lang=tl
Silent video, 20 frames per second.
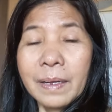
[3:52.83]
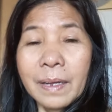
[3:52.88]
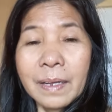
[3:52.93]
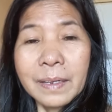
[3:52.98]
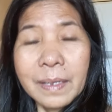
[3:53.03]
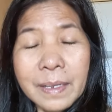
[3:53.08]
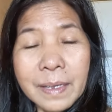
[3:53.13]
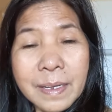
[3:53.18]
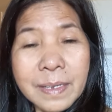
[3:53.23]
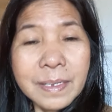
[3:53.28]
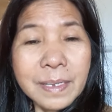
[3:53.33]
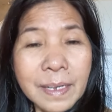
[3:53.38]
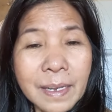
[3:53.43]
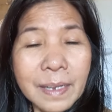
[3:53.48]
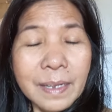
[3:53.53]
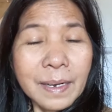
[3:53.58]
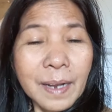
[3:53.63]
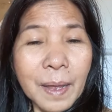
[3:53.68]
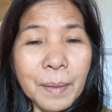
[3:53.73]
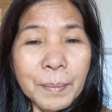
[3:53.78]
kagigising
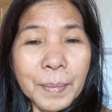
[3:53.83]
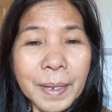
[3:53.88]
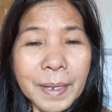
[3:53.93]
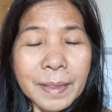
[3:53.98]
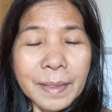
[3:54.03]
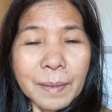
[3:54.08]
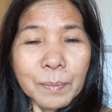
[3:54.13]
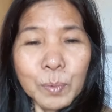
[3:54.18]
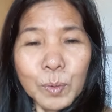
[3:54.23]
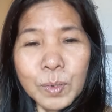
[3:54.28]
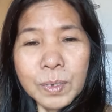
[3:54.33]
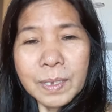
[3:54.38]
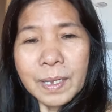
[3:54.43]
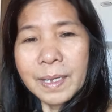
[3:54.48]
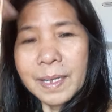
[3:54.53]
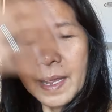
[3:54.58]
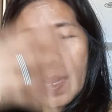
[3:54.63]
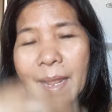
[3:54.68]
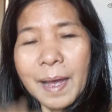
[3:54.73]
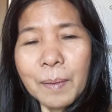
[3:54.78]
lang namin, tapos
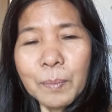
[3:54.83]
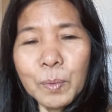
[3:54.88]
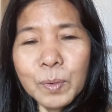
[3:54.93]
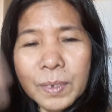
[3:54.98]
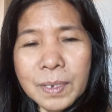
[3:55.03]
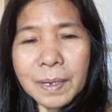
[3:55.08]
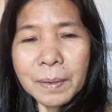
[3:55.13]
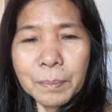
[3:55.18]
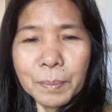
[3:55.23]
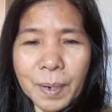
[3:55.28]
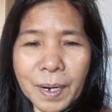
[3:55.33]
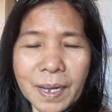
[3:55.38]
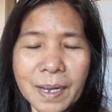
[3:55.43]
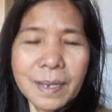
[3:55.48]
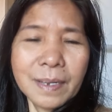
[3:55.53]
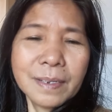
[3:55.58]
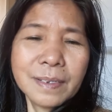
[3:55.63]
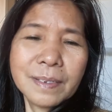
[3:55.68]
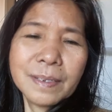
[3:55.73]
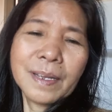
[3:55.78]
naghilamos,
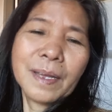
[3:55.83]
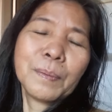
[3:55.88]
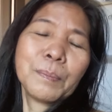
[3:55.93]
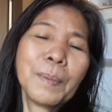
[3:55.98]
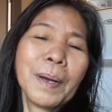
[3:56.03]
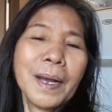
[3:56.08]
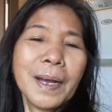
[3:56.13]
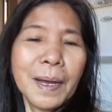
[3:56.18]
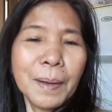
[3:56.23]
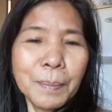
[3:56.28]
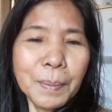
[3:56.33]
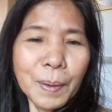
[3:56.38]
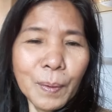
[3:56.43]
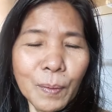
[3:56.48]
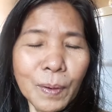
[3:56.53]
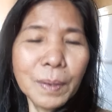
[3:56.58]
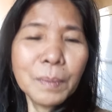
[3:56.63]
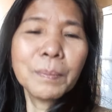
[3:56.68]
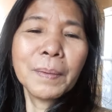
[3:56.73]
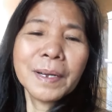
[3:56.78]
nagbrush, yan, magkape
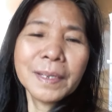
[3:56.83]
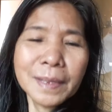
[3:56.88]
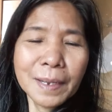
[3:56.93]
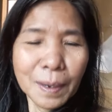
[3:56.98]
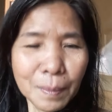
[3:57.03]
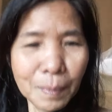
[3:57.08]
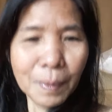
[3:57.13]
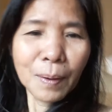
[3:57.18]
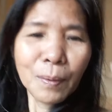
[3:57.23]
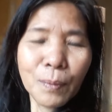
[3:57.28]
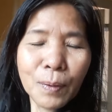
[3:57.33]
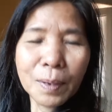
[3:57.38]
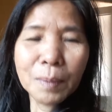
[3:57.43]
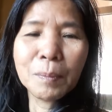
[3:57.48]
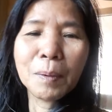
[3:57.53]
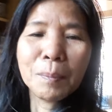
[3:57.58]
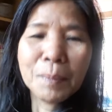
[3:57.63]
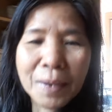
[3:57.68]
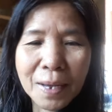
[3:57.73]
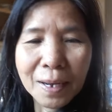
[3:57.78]
ulit, magtrabaho ulit,
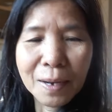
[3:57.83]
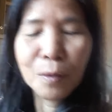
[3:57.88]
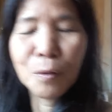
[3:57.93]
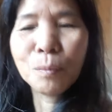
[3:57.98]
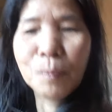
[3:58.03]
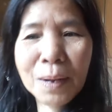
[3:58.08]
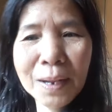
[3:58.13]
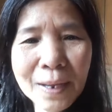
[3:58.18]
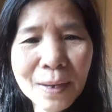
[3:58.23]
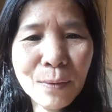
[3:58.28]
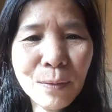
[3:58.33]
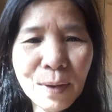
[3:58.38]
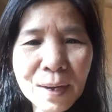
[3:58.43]
mamaya na ako maligo